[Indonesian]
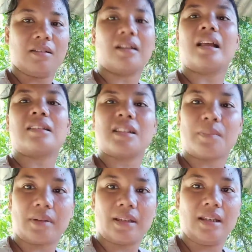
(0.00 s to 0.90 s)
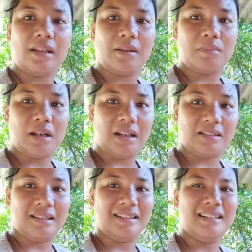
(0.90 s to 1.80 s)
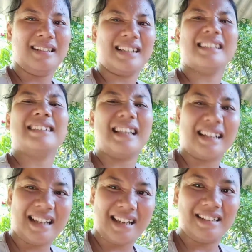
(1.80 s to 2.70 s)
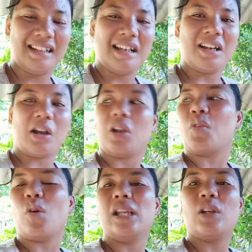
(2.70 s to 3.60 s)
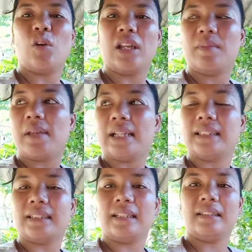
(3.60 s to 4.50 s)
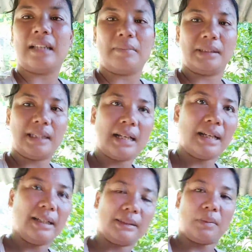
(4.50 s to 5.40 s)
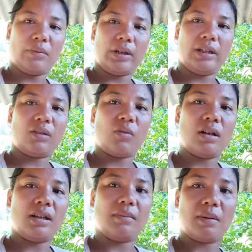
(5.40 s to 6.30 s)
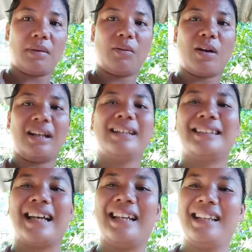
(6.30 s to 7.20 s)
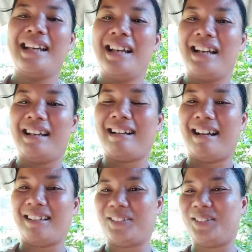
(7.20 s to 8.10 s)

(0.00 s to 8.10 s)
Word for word: ternyata seperti ini imbalannya kesal kan kalau kuali-kuali biasa tadi tak masalah ya sebab udah ini kuali memang warisan aku